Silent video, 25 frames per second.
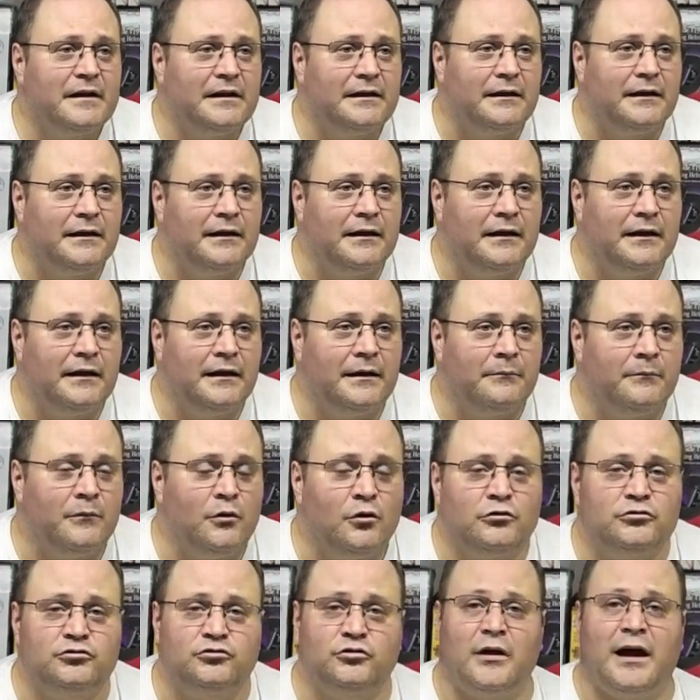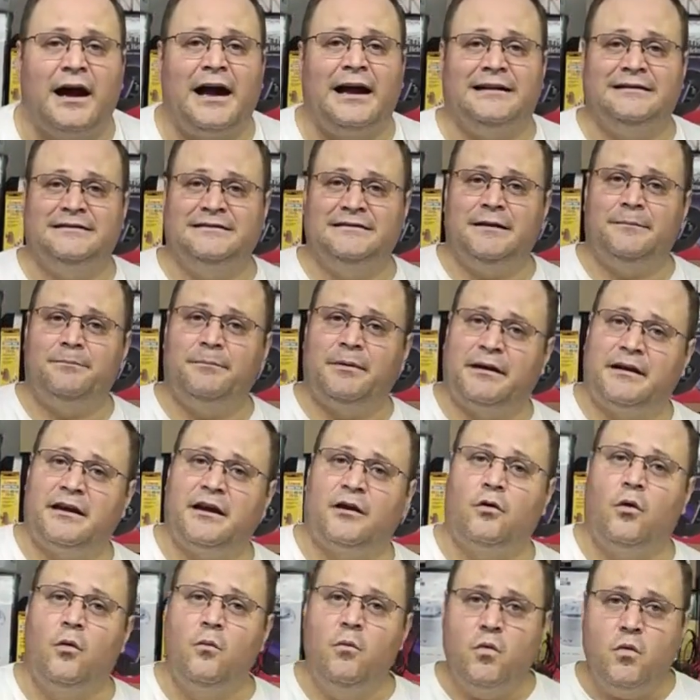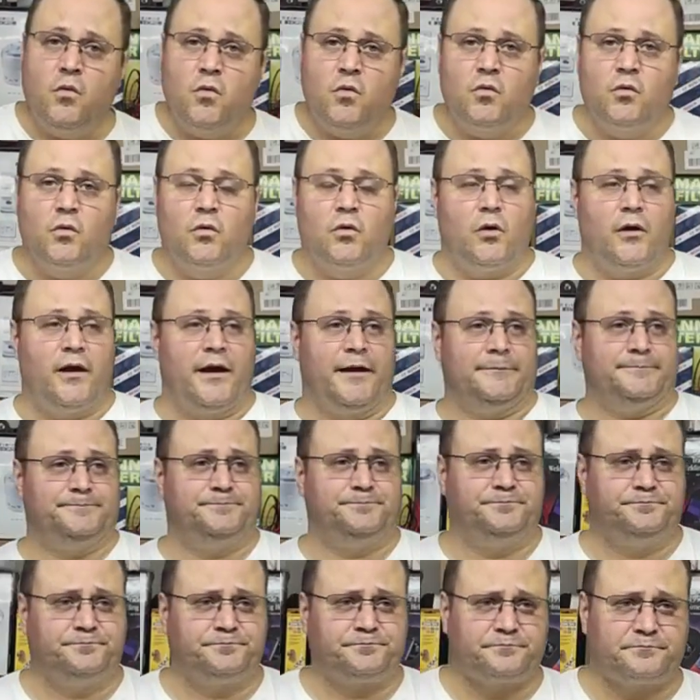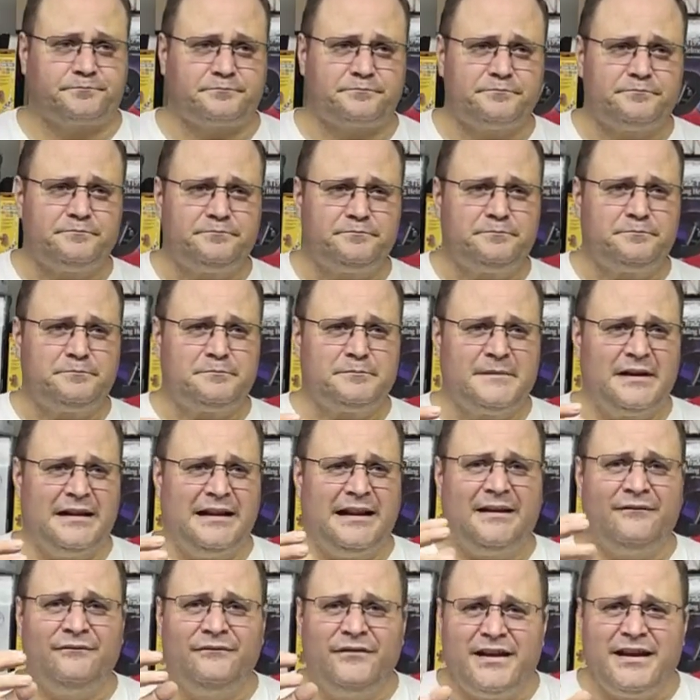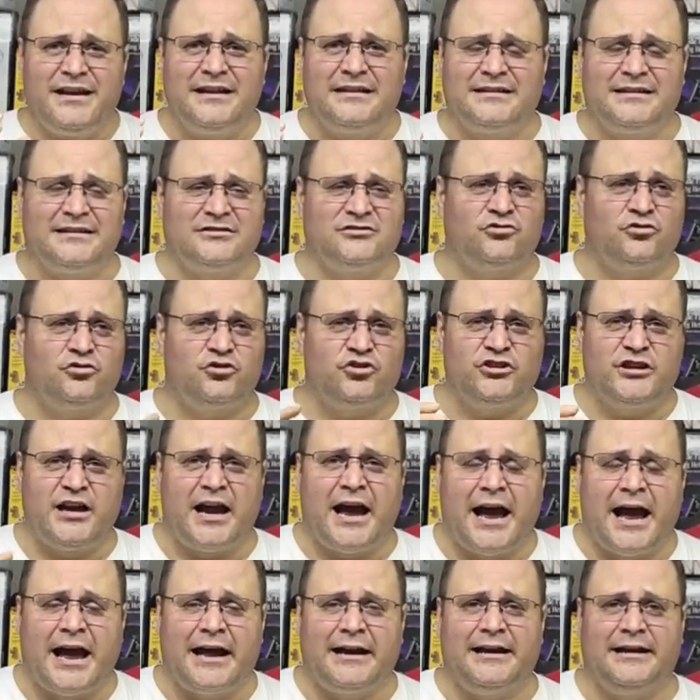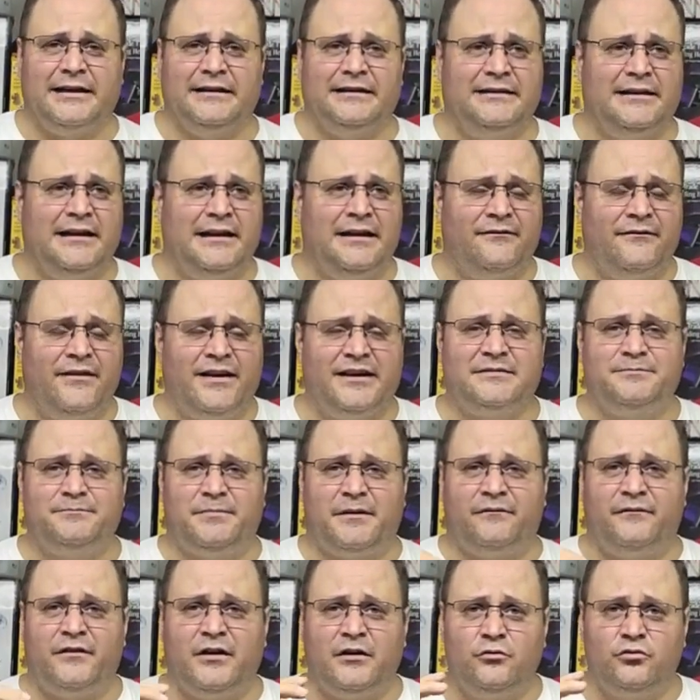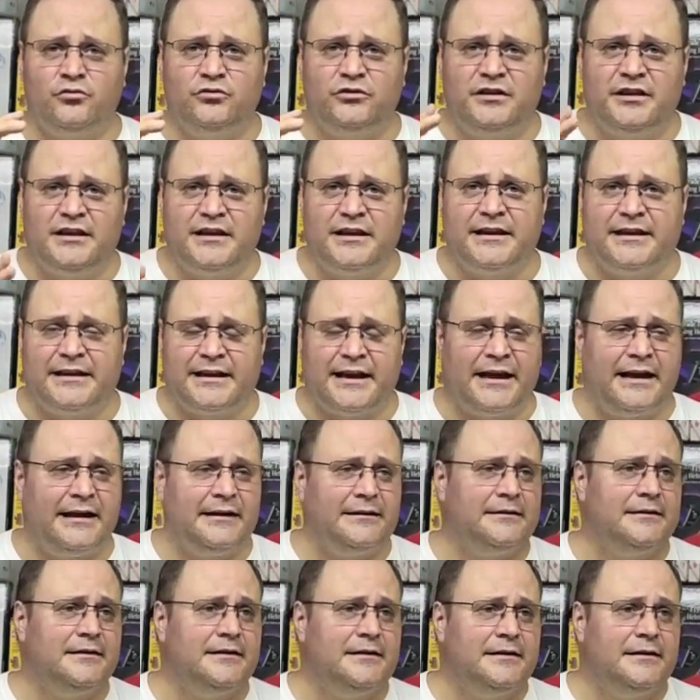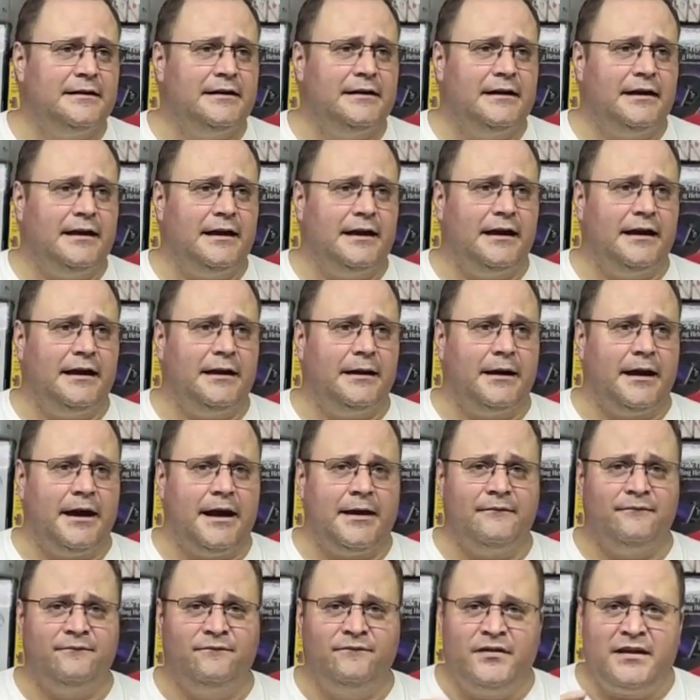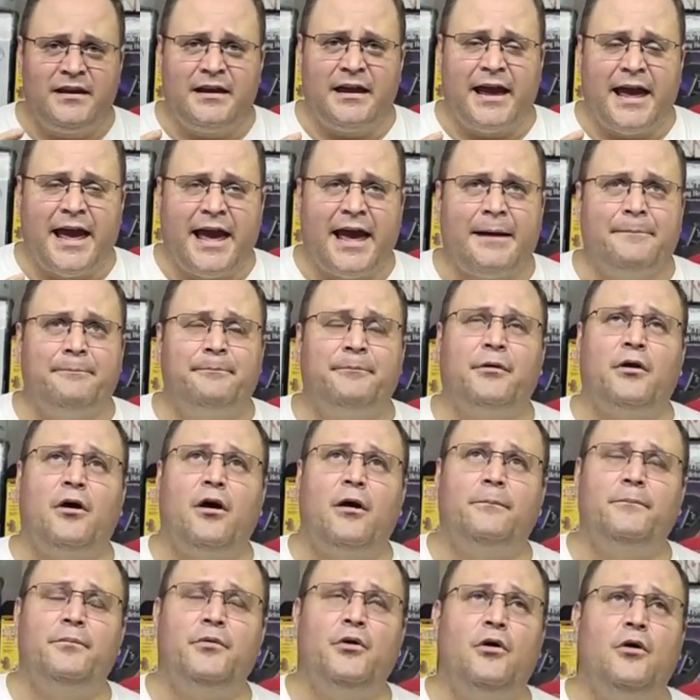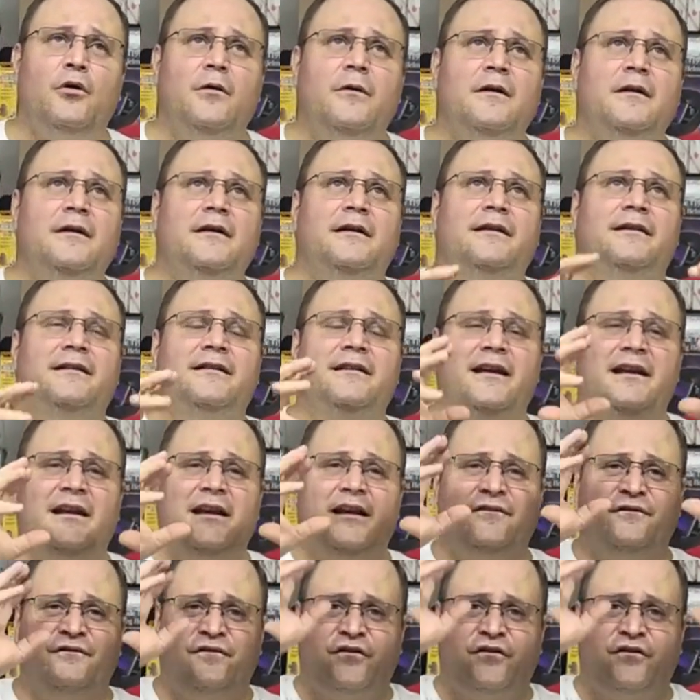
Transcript: eh, molto alte perché comunque la vita sociale della Vespa Vellutina eh, vi è proprio nelle